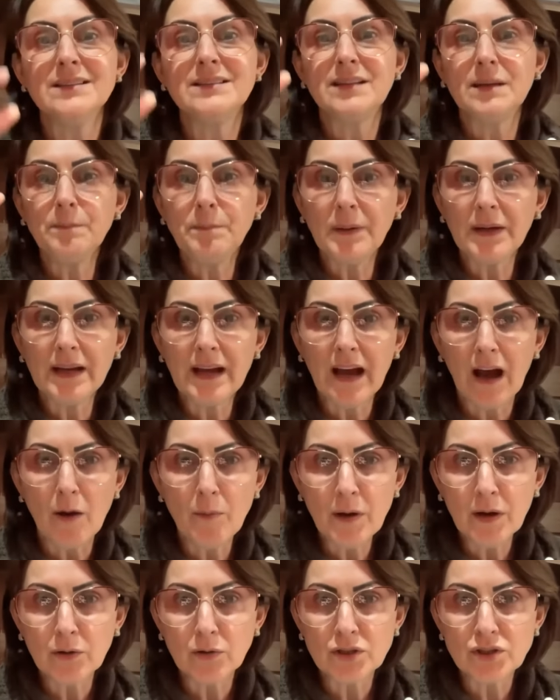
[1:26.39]
Se pegar
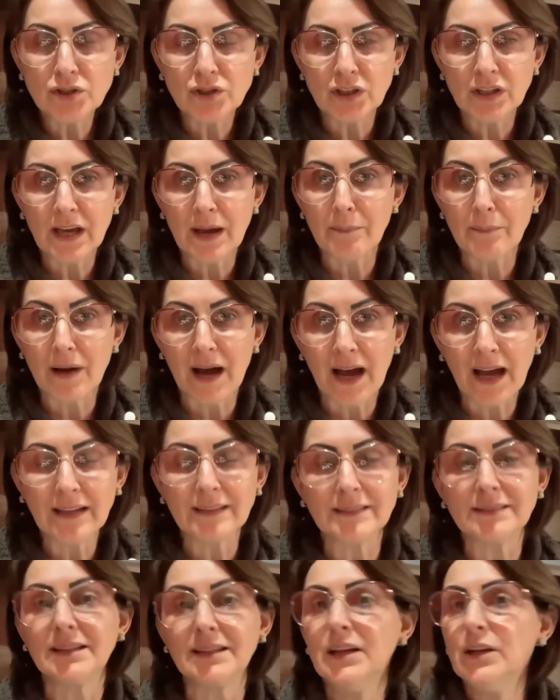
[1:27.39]
uma gotinha a
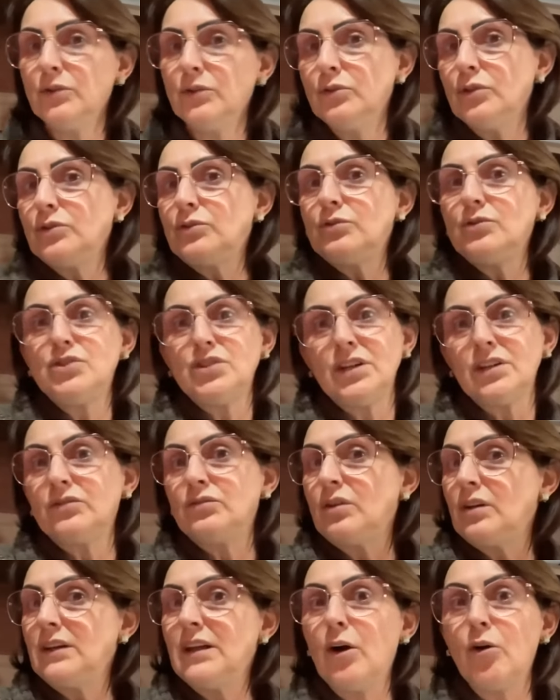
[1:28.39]
mais, no outro dia é
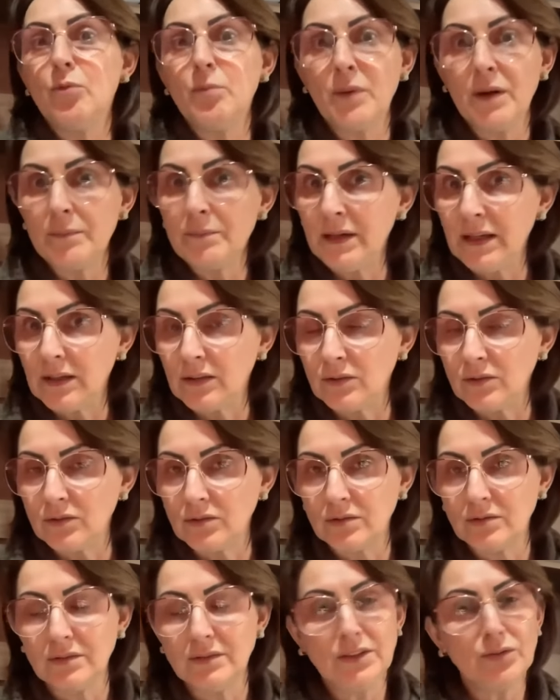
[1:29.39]
só dá uma a
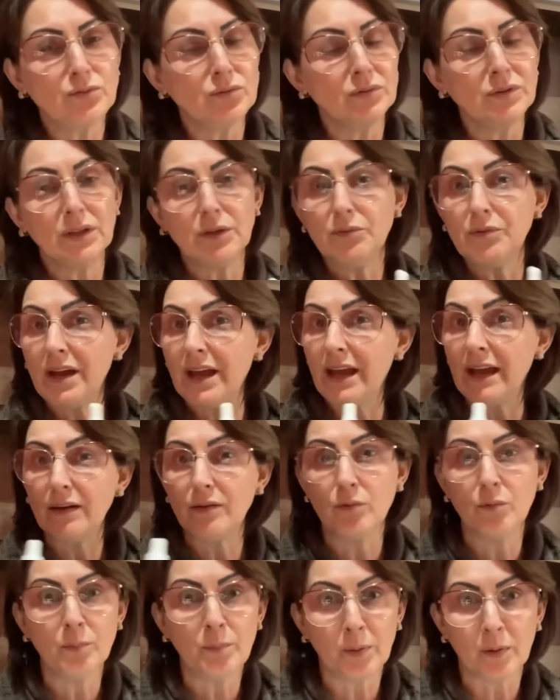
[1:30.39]
menos. Isso não
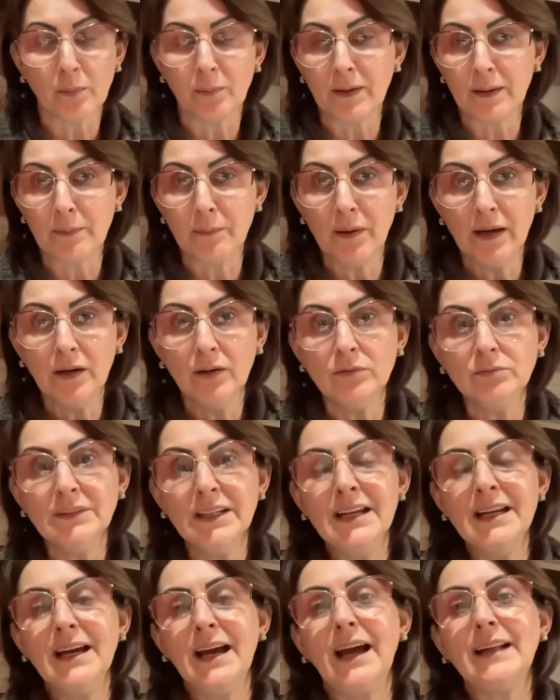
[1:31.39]
é um problemão,
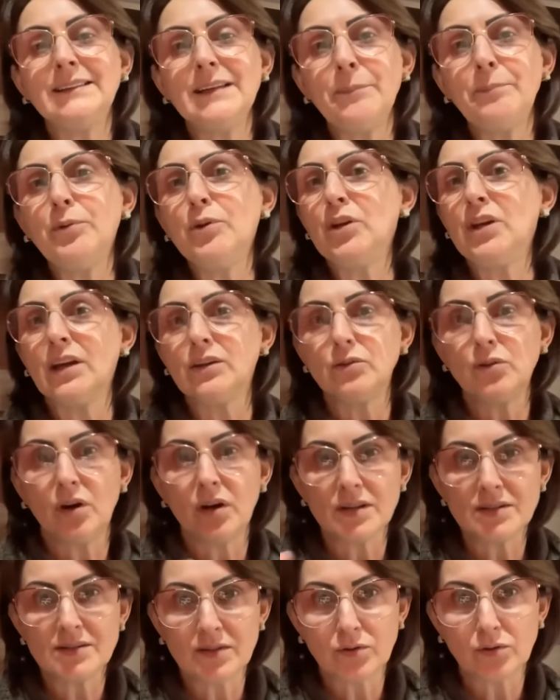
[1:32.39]
até porque a
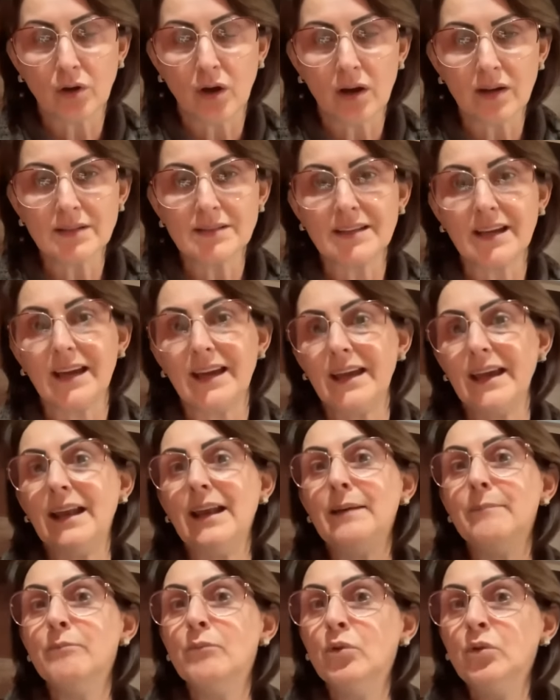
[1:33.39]
dose tóxica
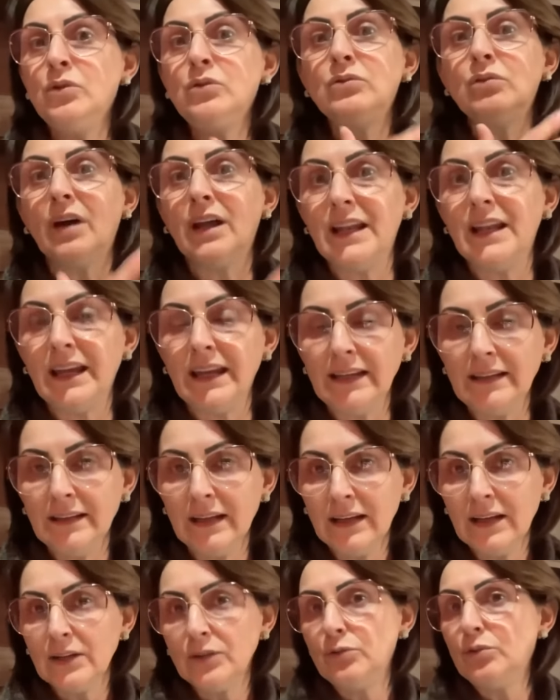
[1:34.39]
ela é muito
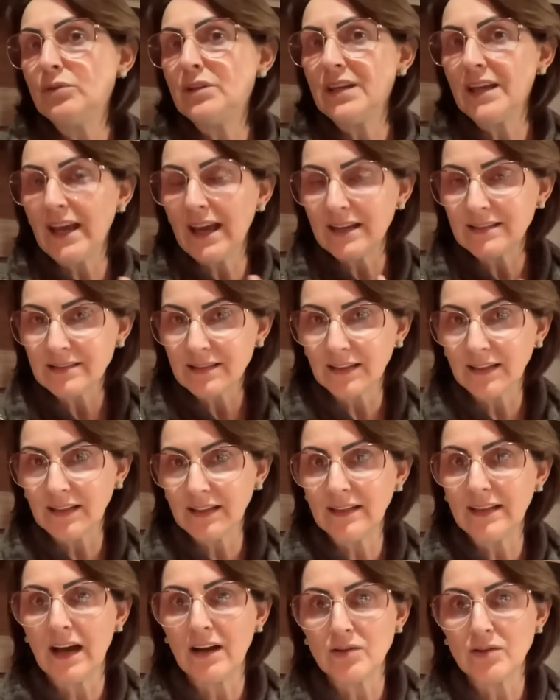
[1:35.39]
além do que essa
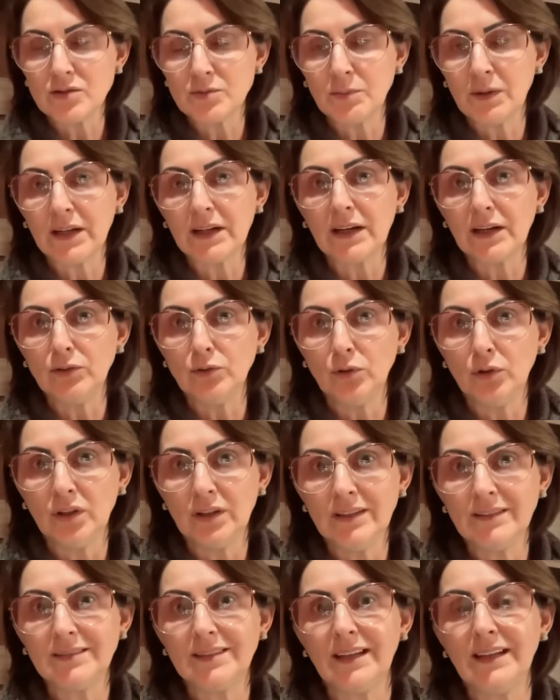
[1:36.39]
que dá os
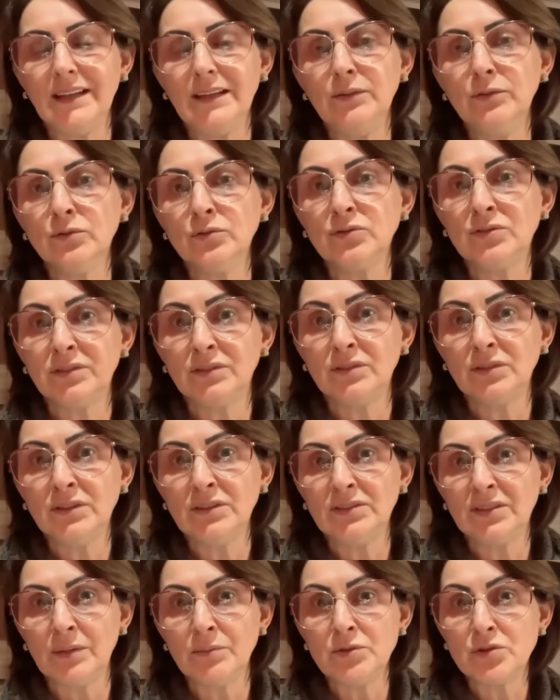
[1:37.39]
marcadores aí nos
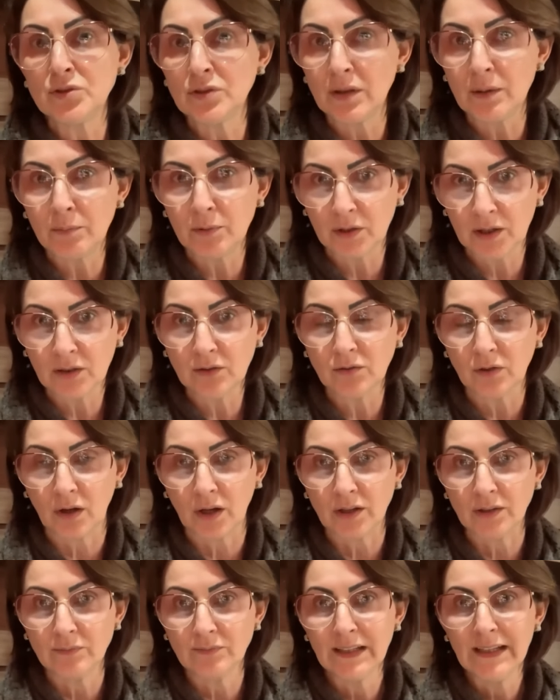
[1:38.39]
exames de
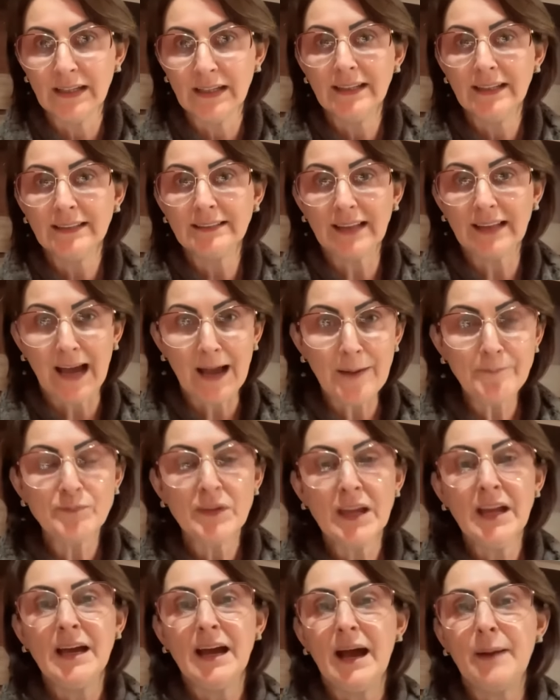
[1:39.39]
laboratório, tá?
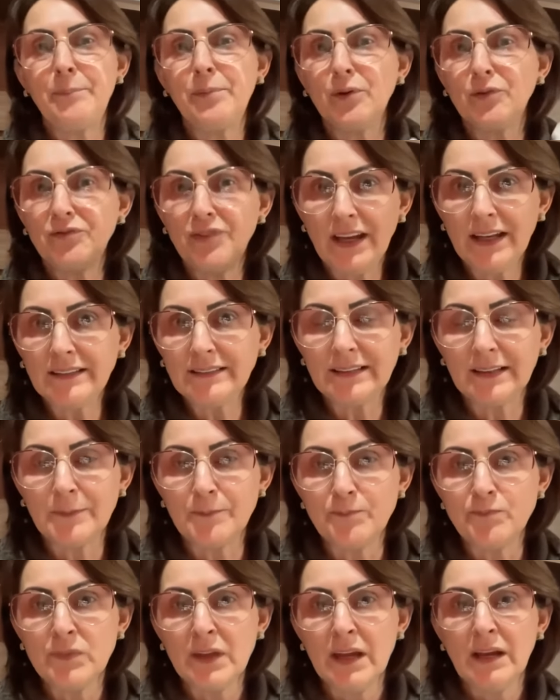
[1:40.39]

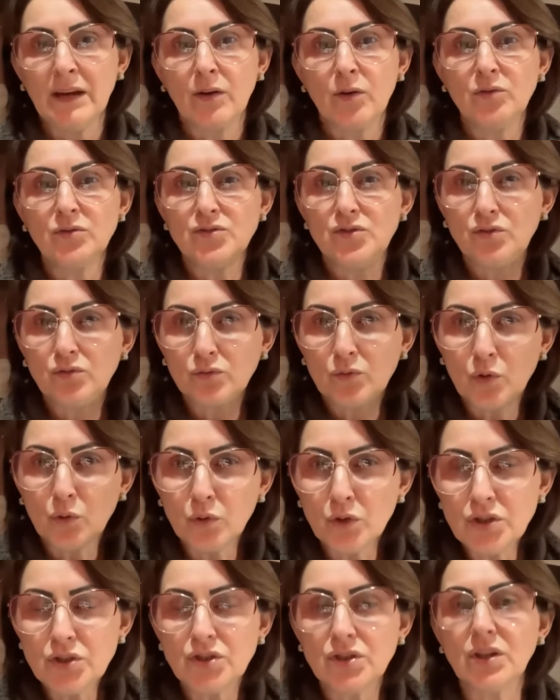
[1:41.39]
Aproveita
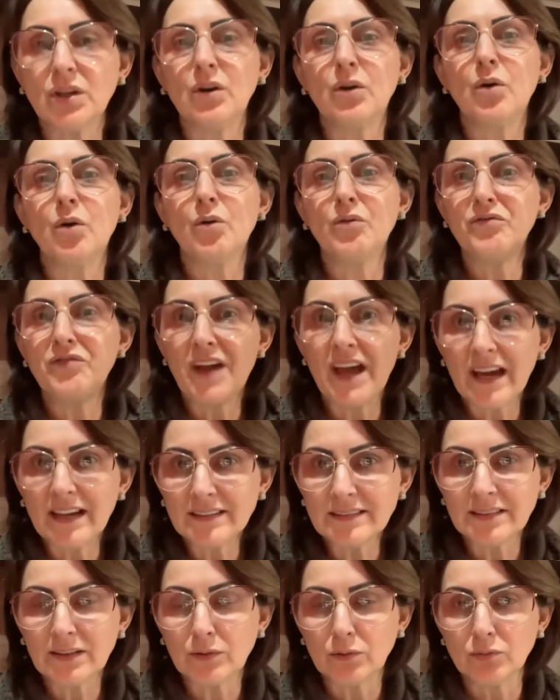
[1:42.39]
discute,
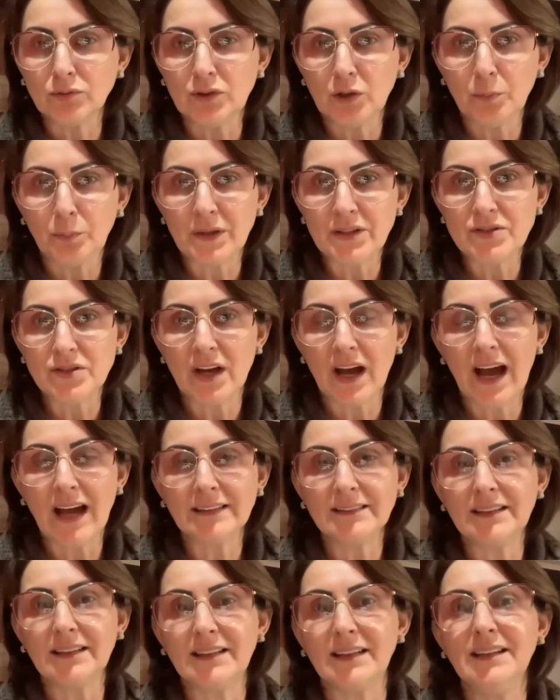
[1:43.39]
conversa com teu
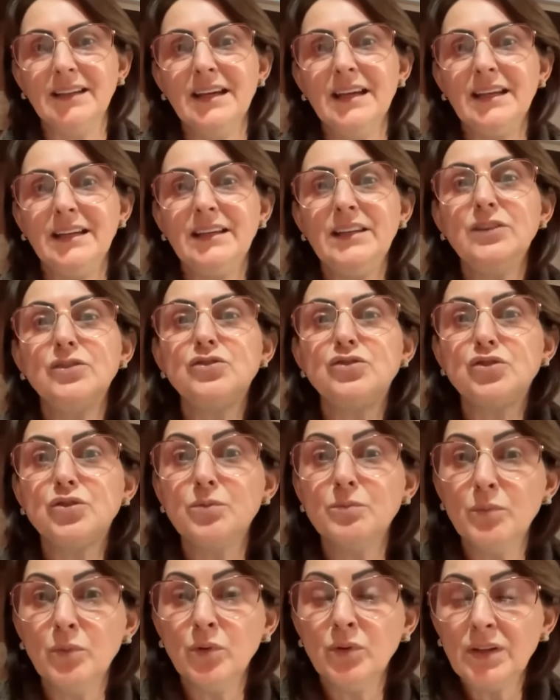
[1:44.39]
pediatra e,
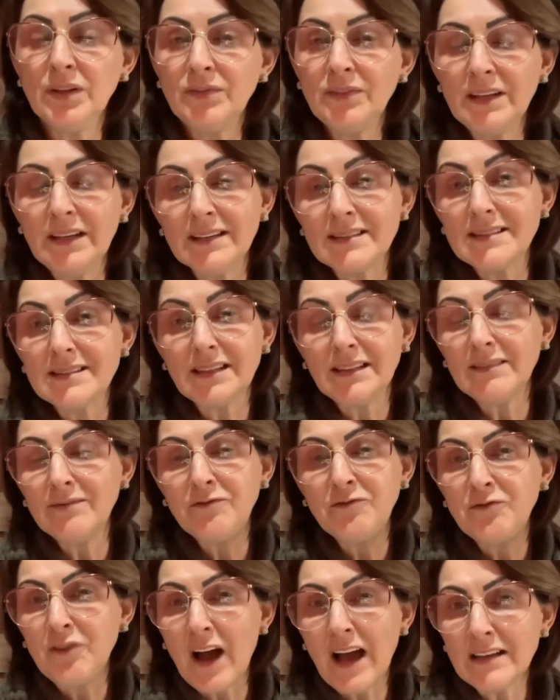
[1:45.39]
estimula e, e, assim
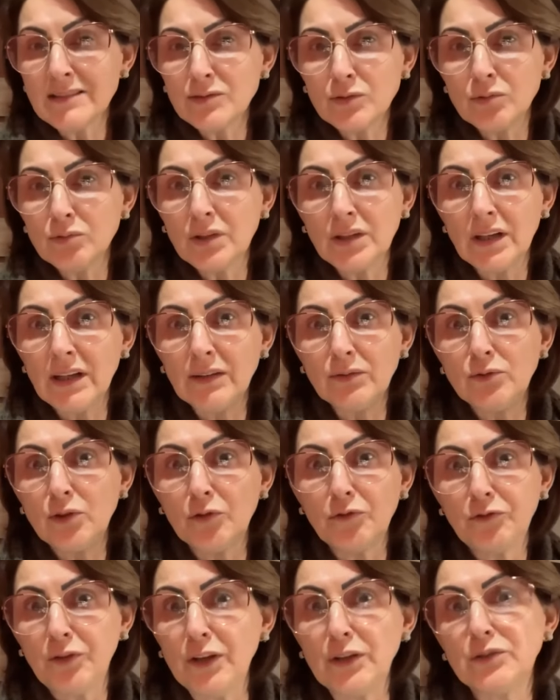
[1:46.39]
faz com que
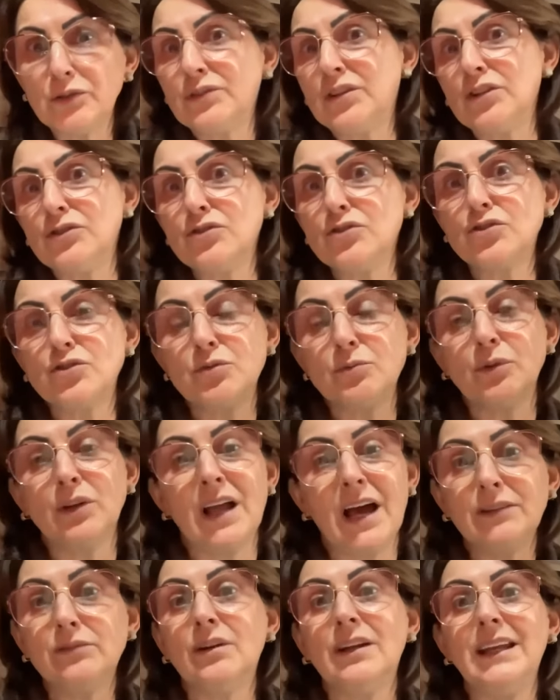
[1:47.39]
teu filho seja
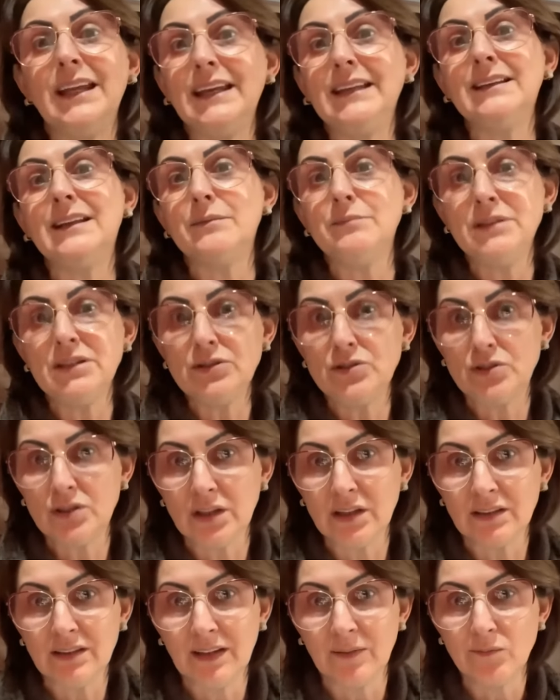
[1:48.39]
estimulado além da
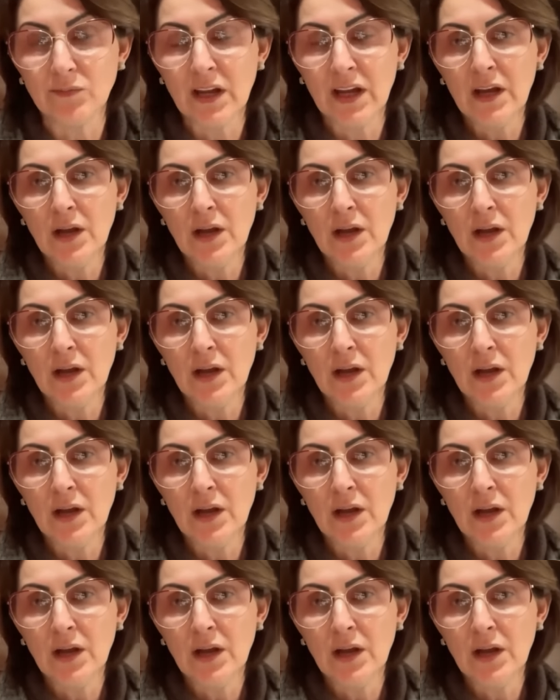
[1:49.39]
medida,